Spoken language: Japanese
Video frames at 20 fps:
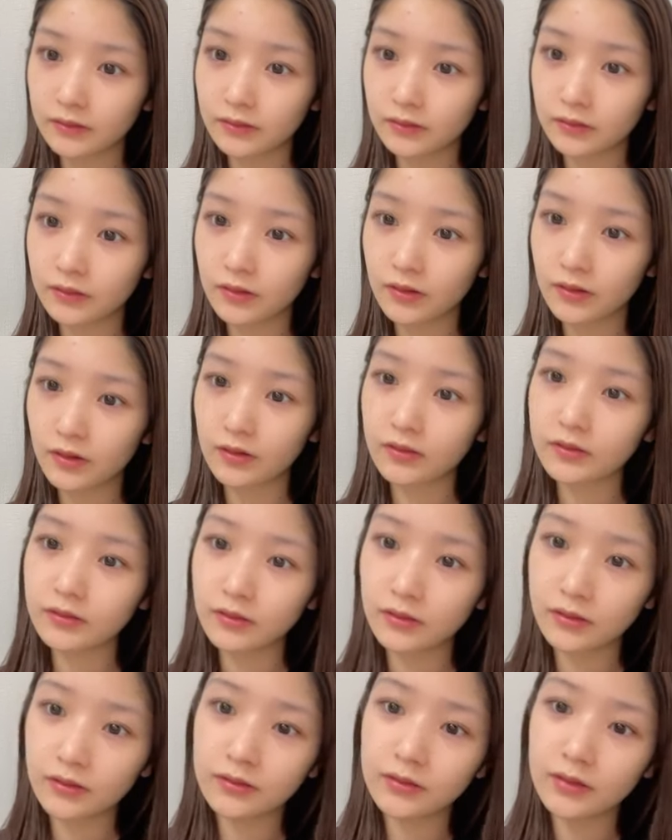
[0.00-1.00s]
うほ
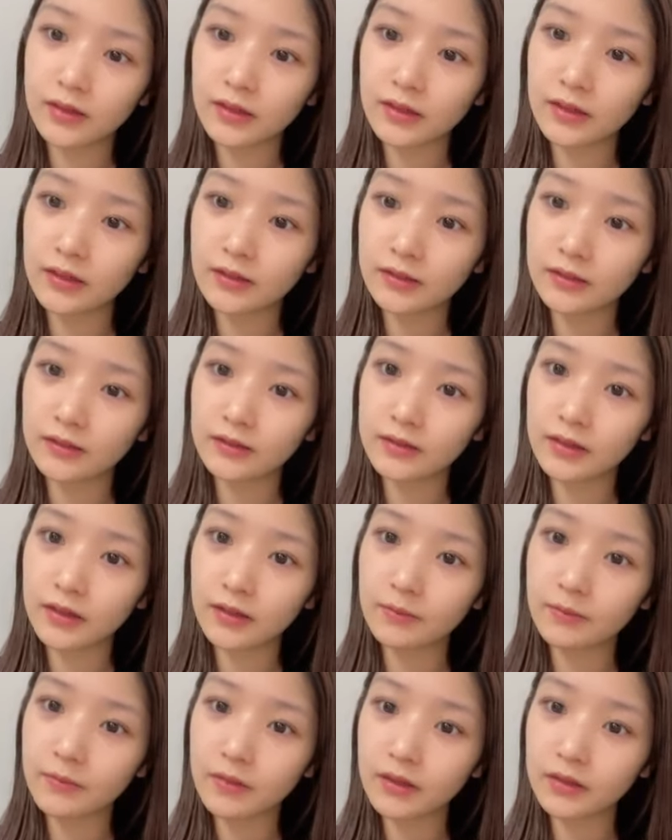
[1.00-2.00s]
うほうさんありがとうござ
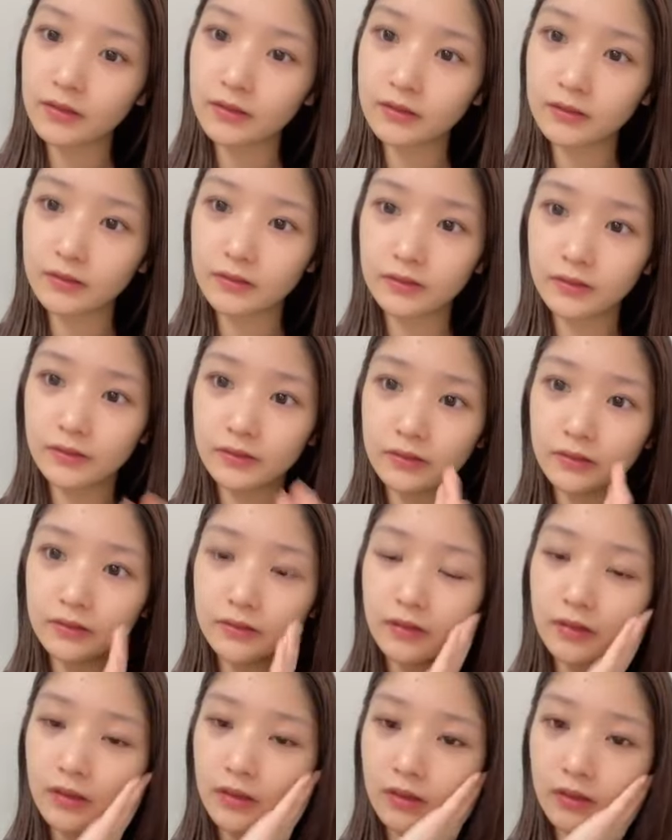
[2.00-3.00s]
います
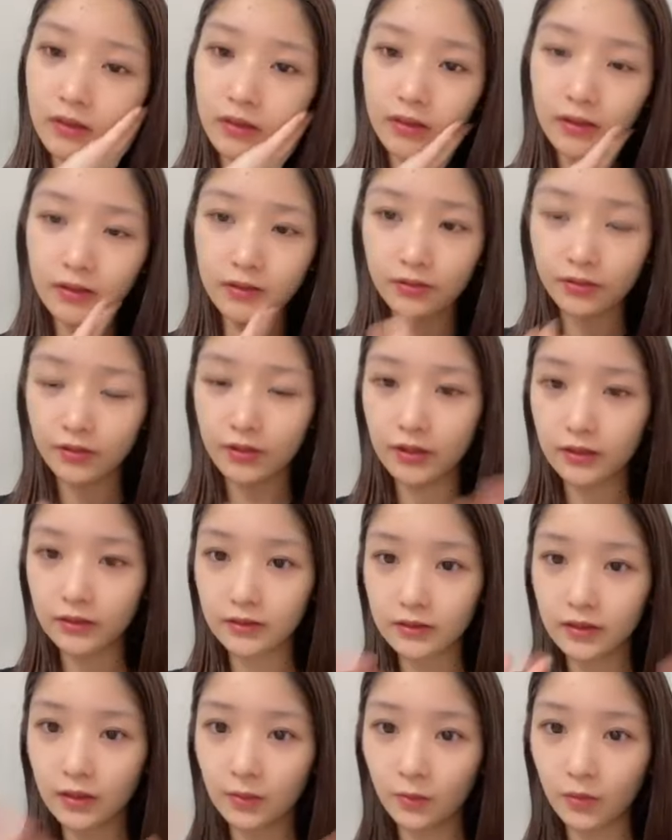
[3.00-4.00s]
天守閣
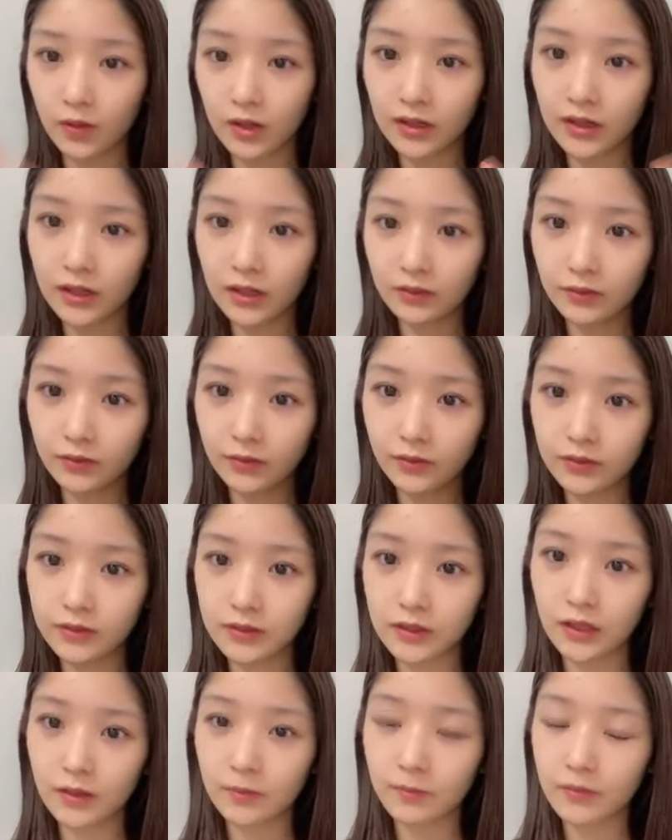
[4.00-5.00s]
さんもありがとうご
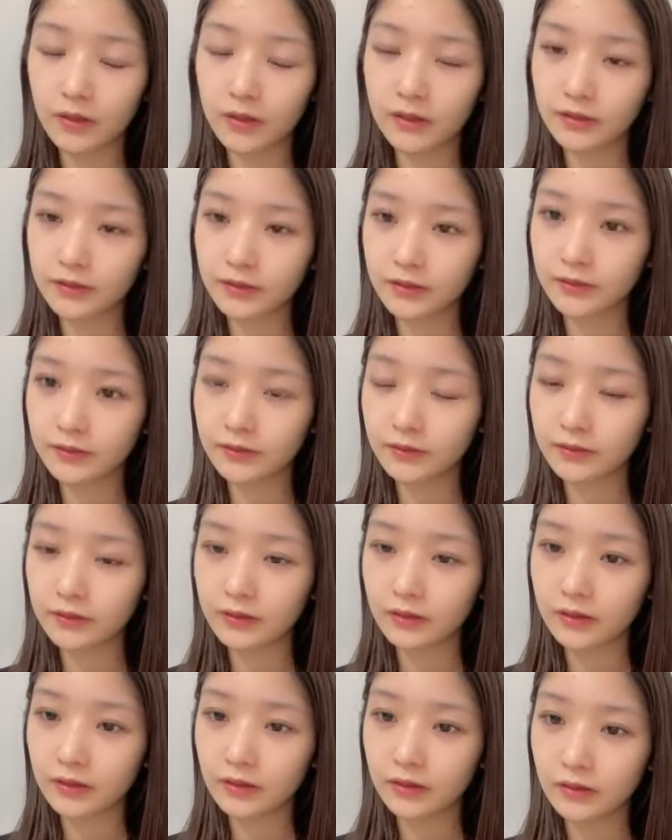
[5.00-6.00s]
ざいま
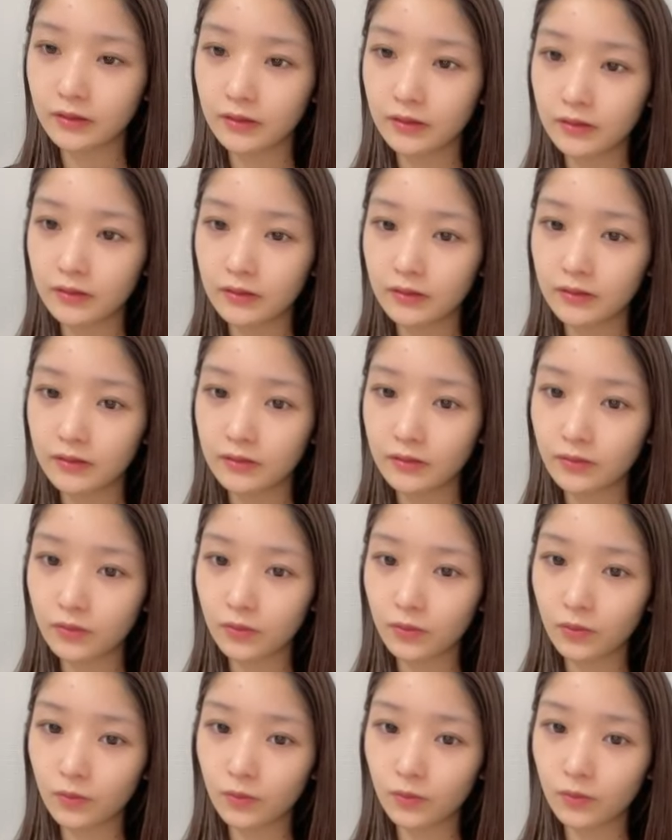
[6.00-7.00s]
す
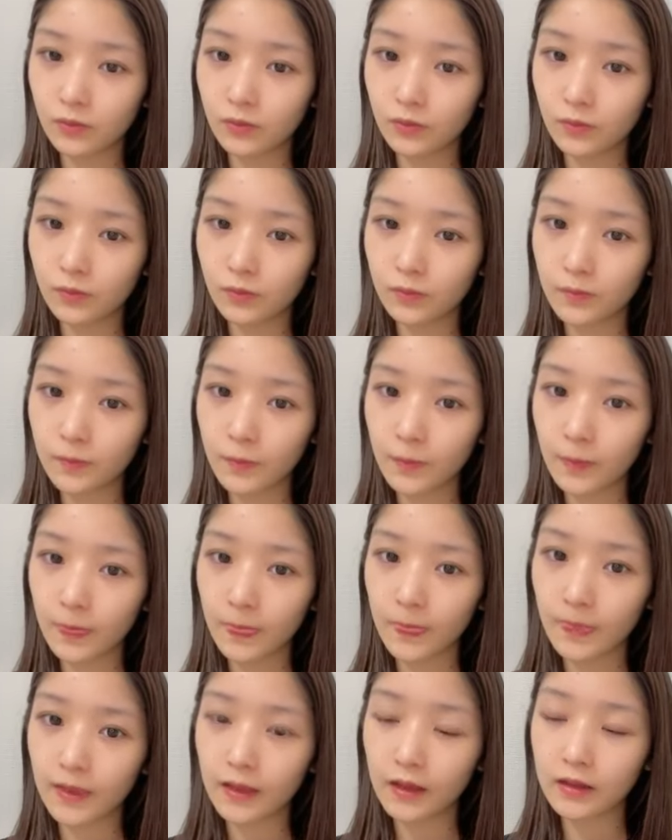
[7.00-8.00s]
そ
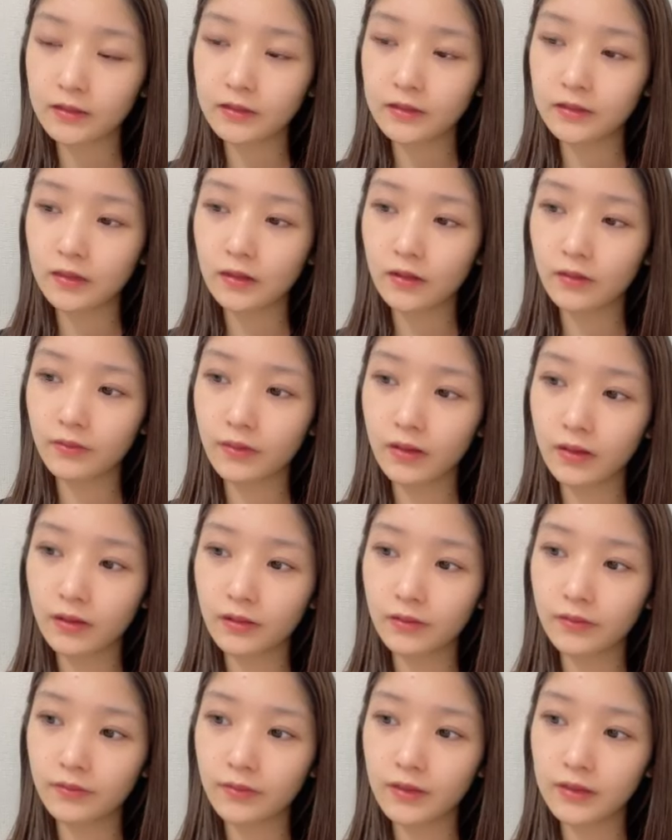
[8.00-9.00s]
う明日は
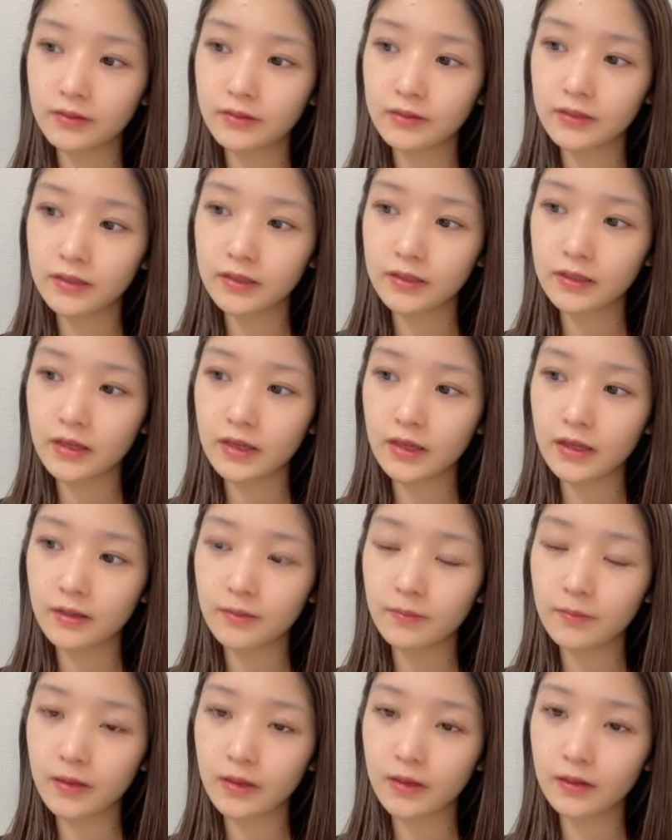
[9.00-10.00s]

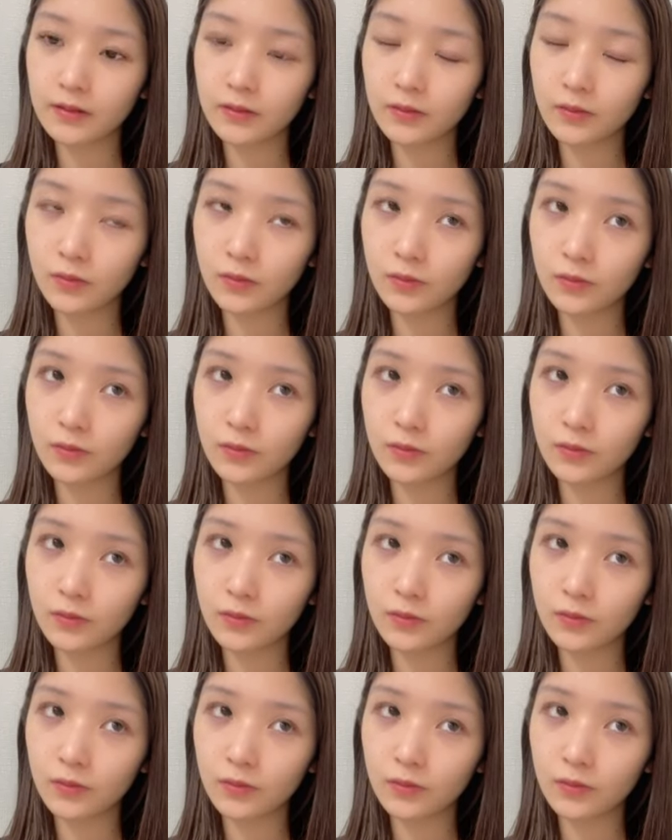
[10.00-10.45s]
ウェルシアイベント